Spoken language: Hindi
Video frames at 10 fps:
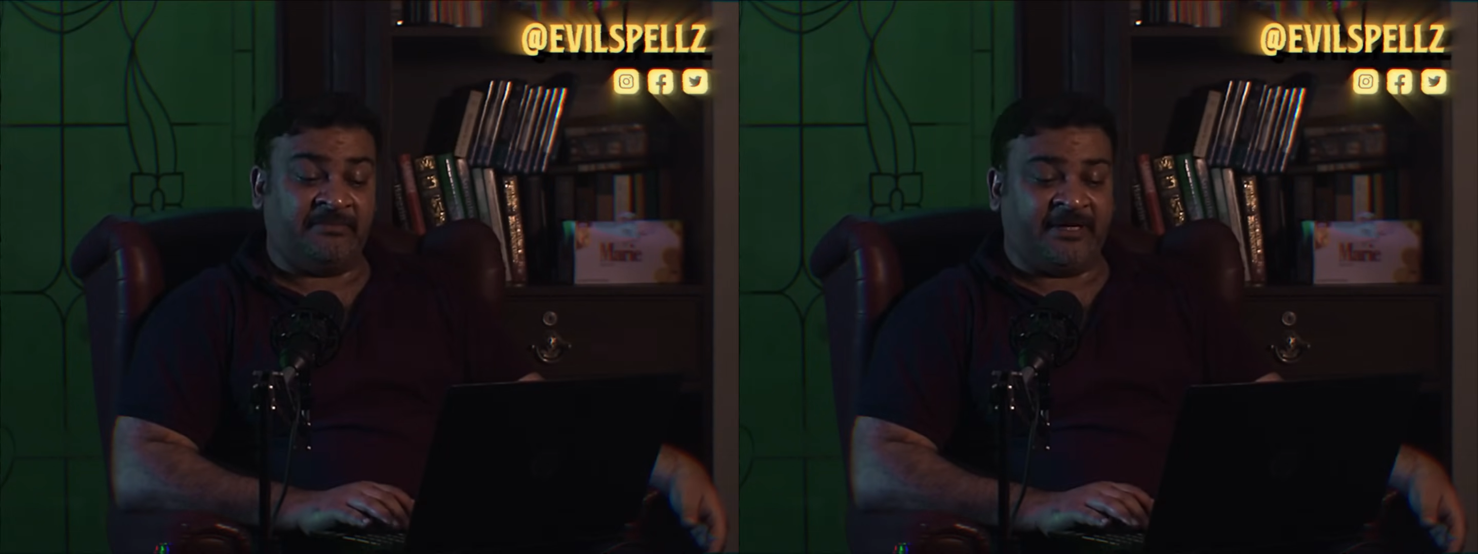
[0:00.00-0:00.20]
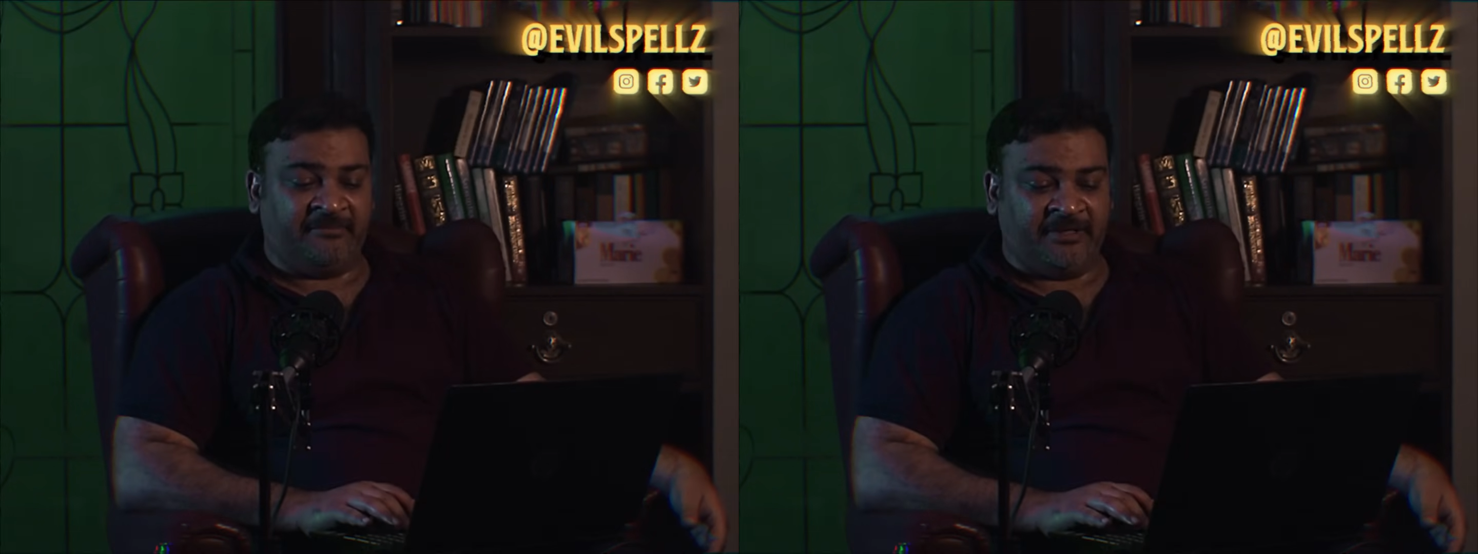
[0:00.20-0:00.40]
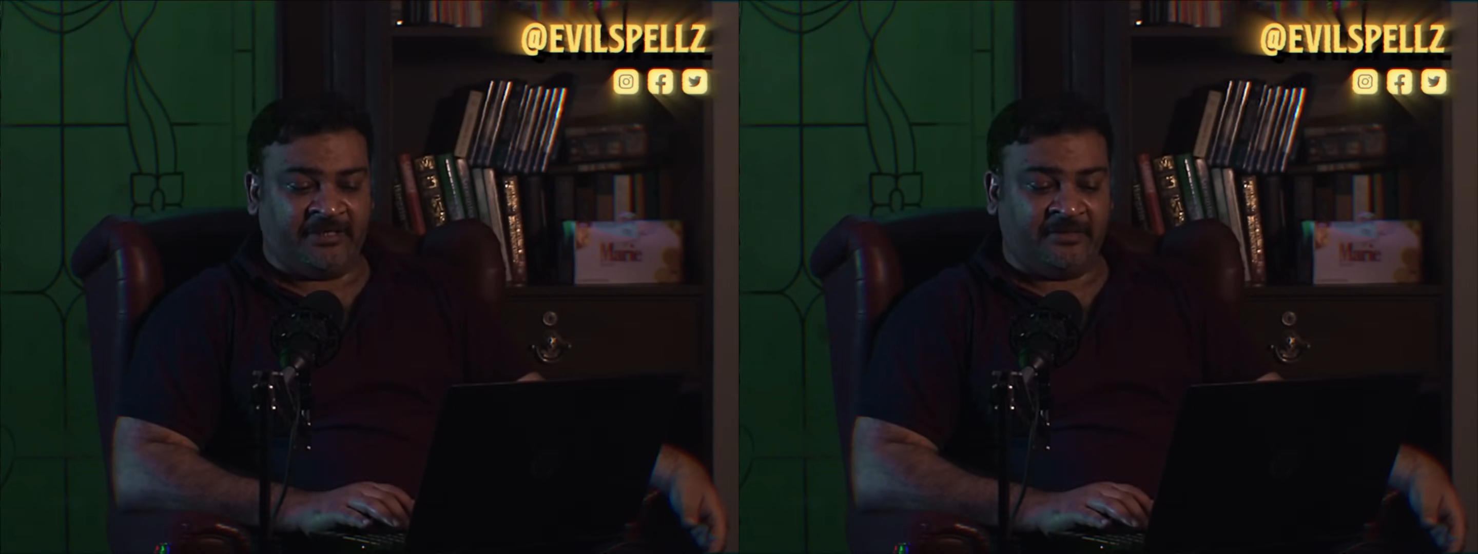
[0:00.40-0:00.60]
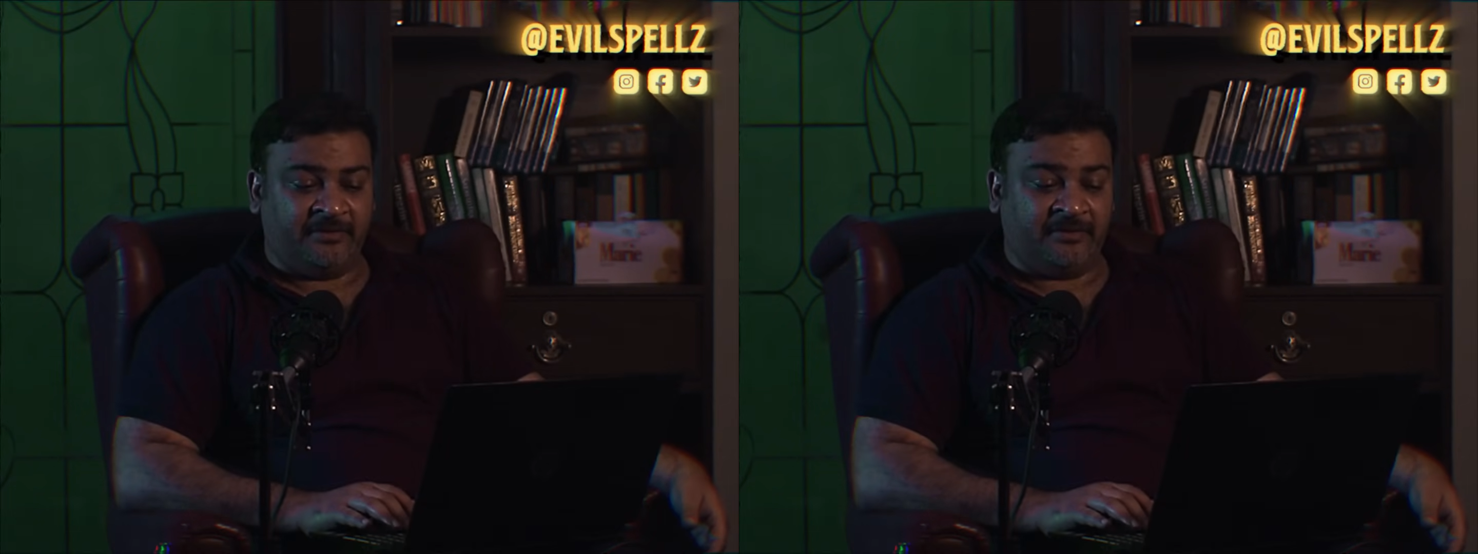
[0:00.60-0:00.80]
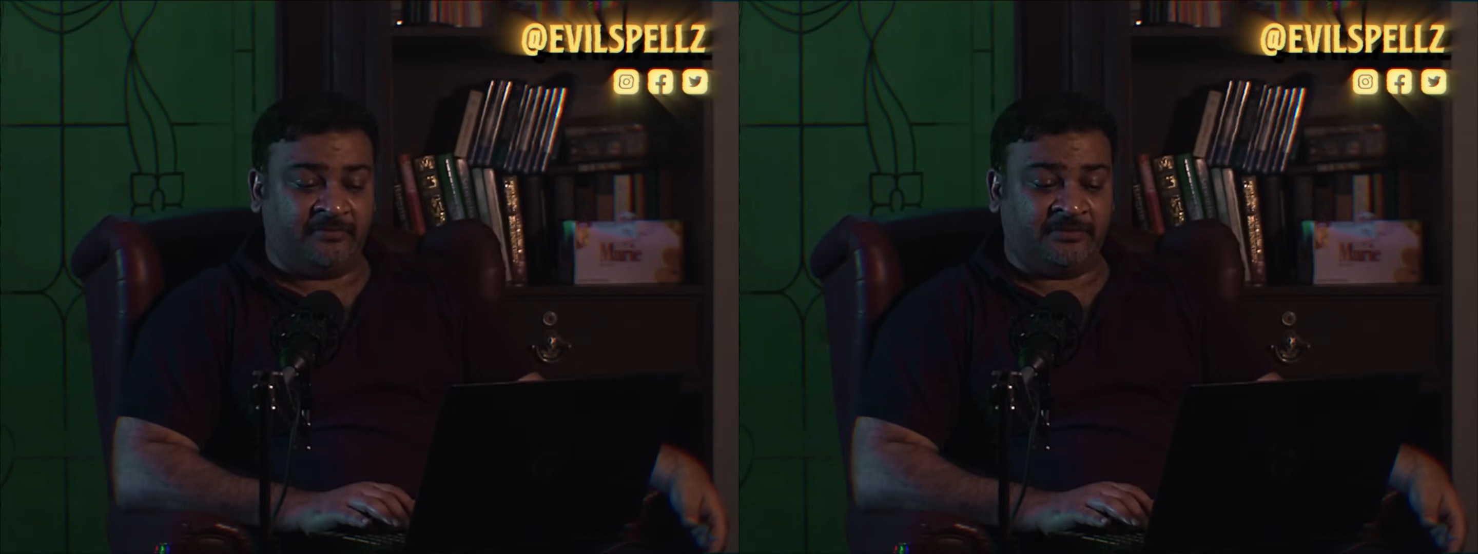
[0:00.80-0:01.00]
कमरे में
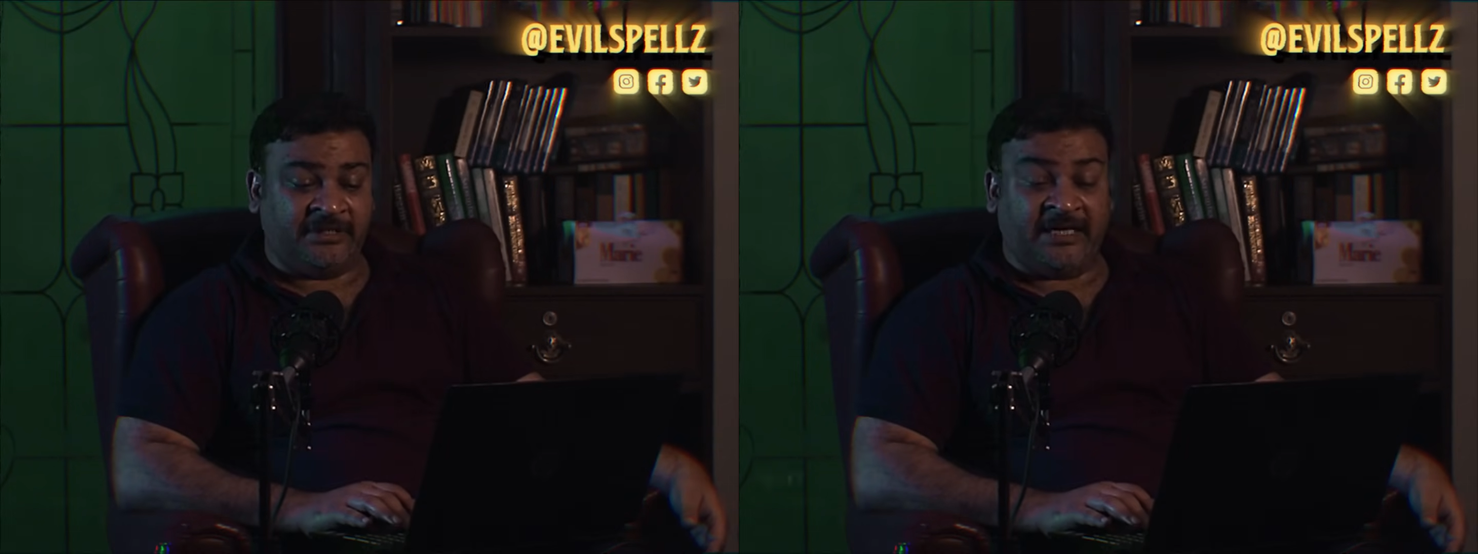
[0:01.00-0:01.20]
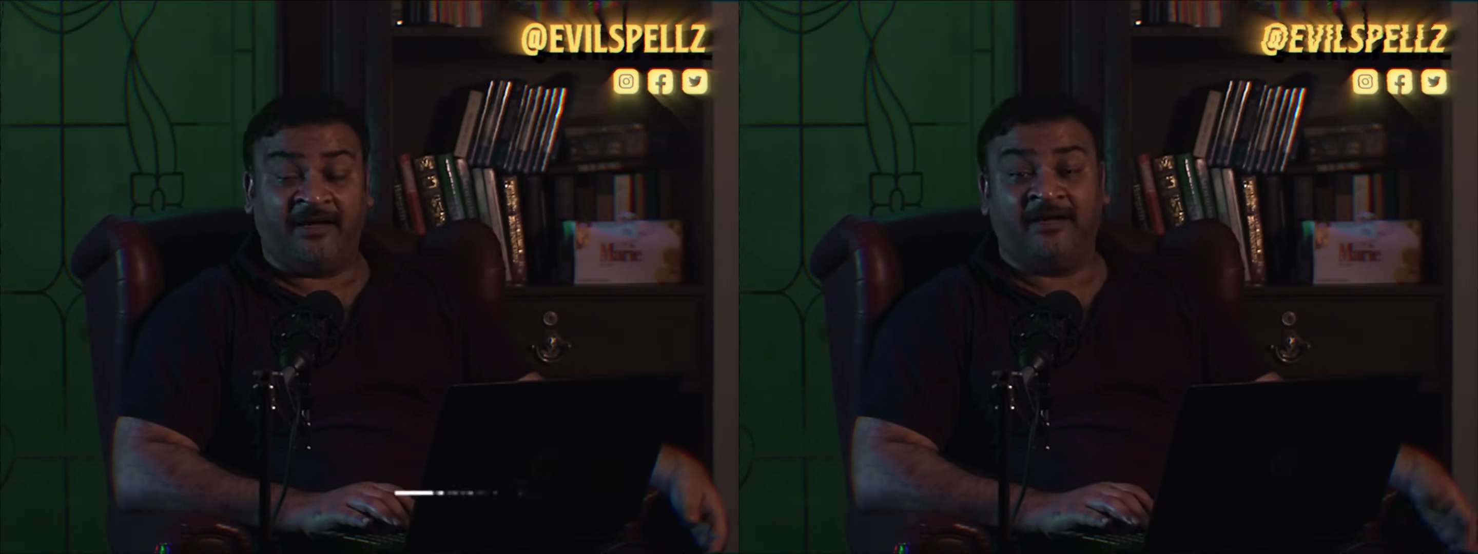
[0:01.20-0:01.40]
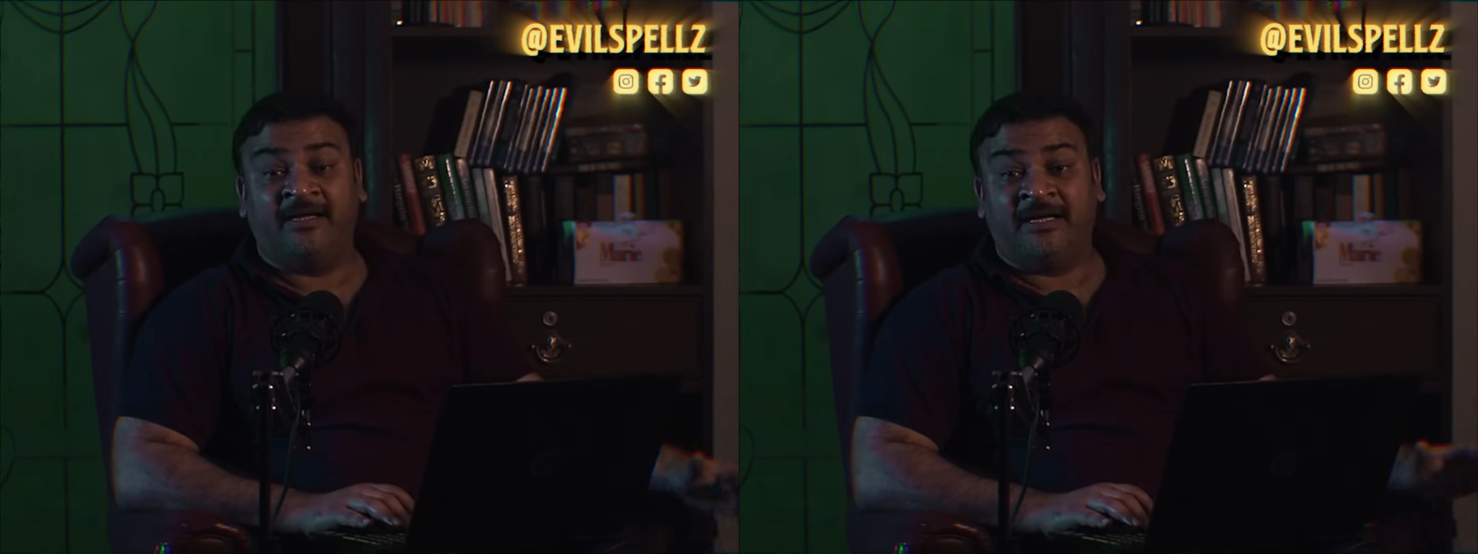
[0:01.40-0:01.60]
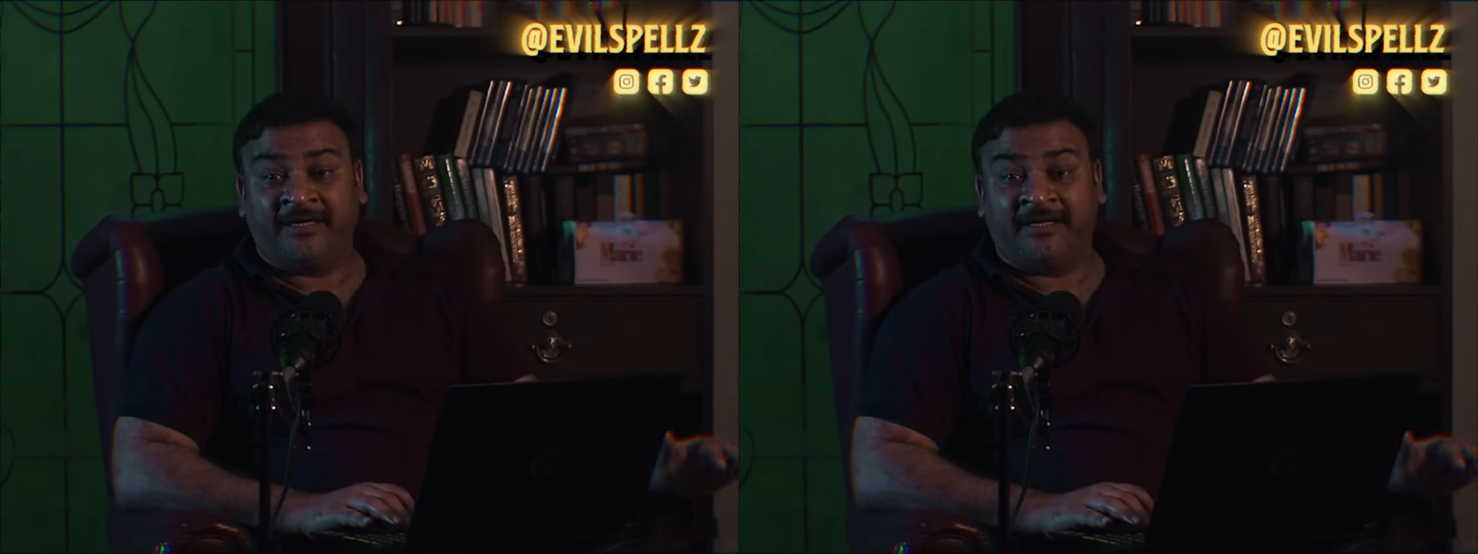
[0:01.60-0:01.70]
जहाँ